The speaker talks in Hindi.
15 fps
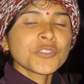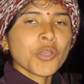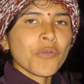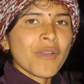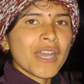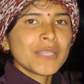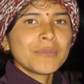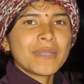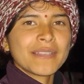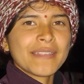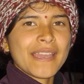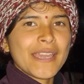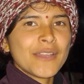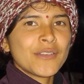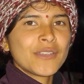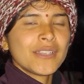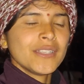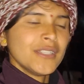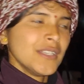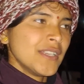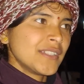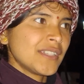स्वाद बढ़ता है और
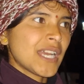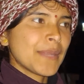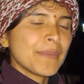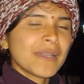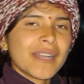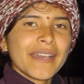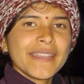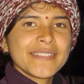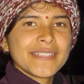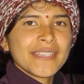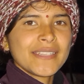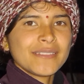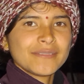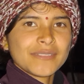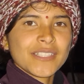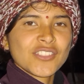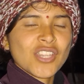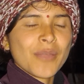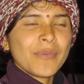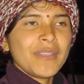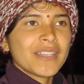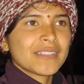साथ में खाने से
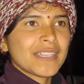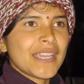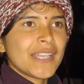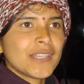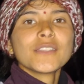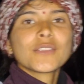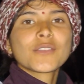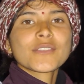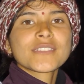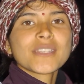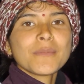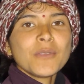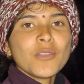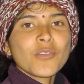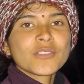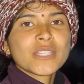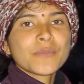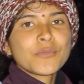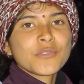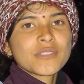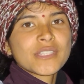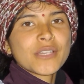अच्छा भी लगता है तो, तो सभी लोग उसे
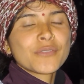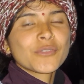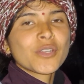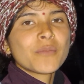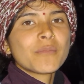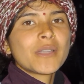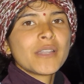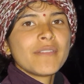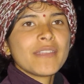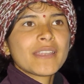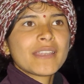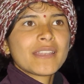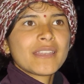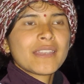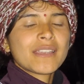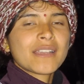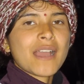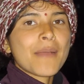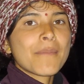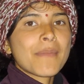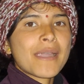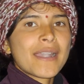पूछते हैं उनको मड़वे
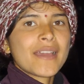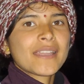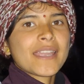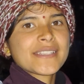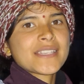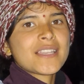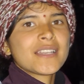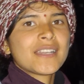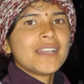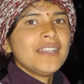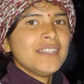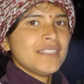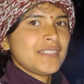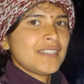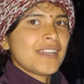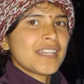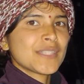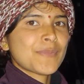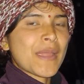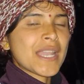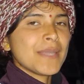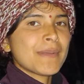का माणा कैसा लगा
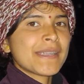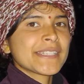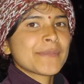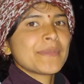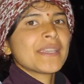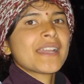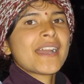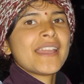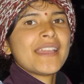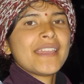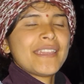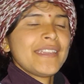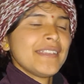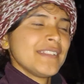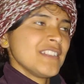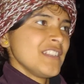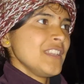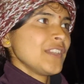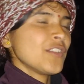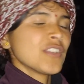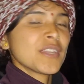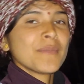आज पहली बार सबने खाया है
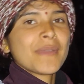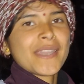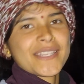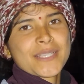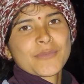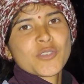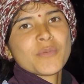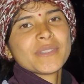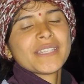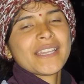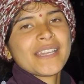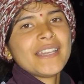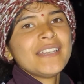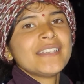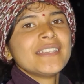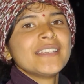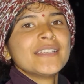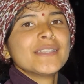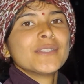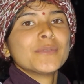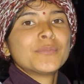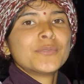क्योंकि मैंने सबको बताया
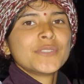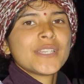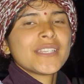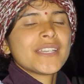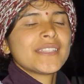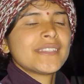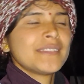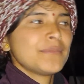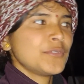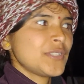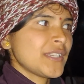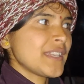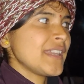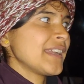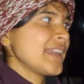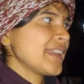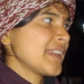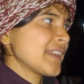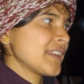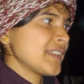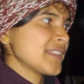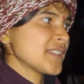तो पूछा जा पूछा जाएगा एक
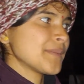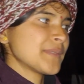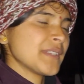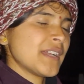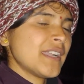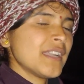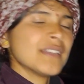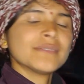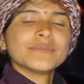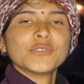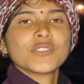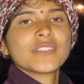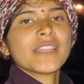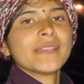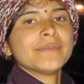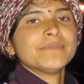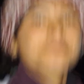एक करके सबसे हाँ पूछते हैं